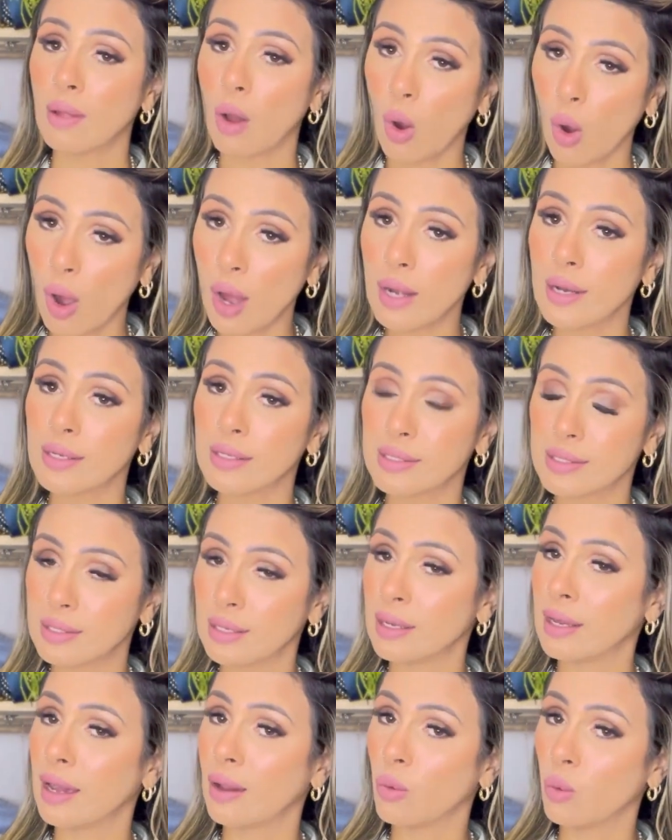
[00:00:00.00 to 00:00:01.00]
Olhem
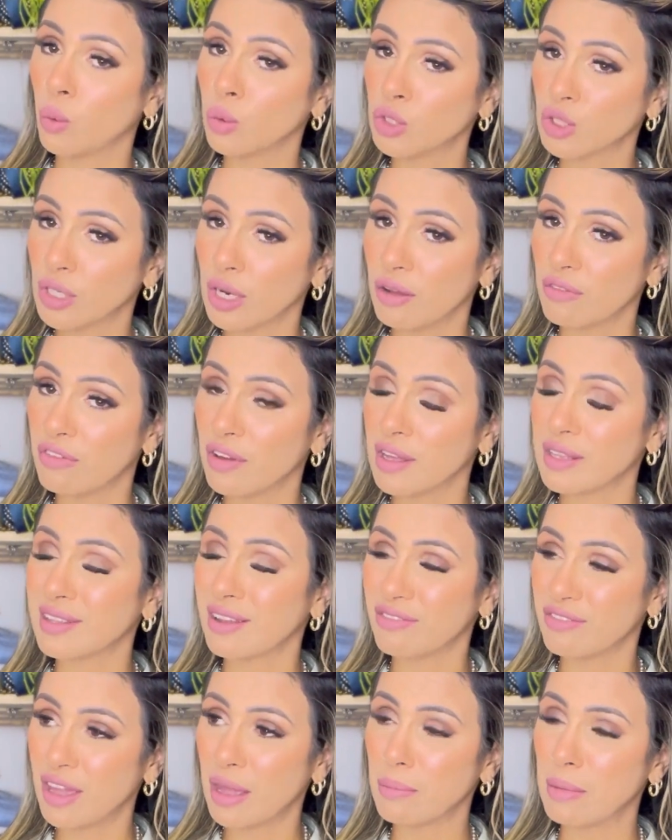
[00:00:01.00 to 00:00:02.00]
se o inscrever tá
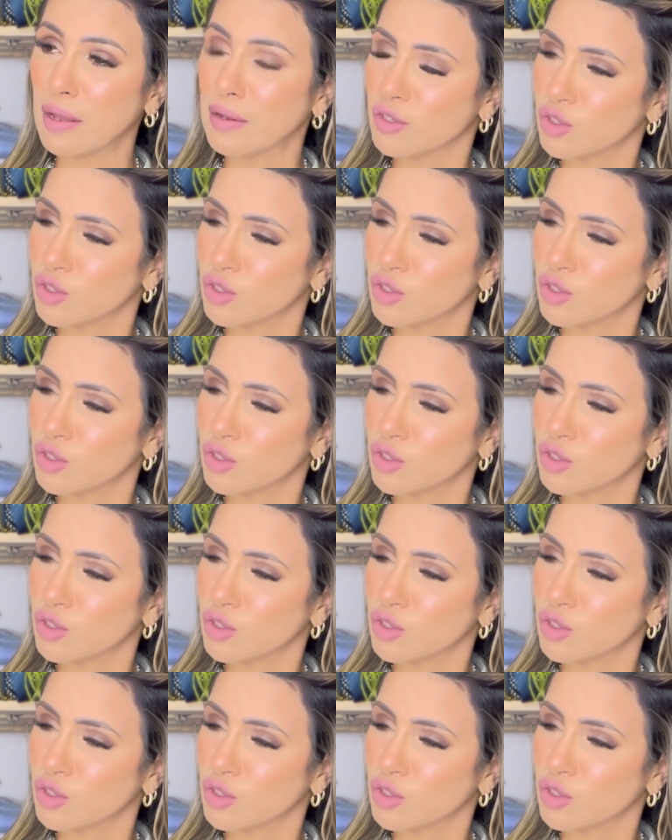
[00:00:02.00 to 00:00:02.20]
vermelho.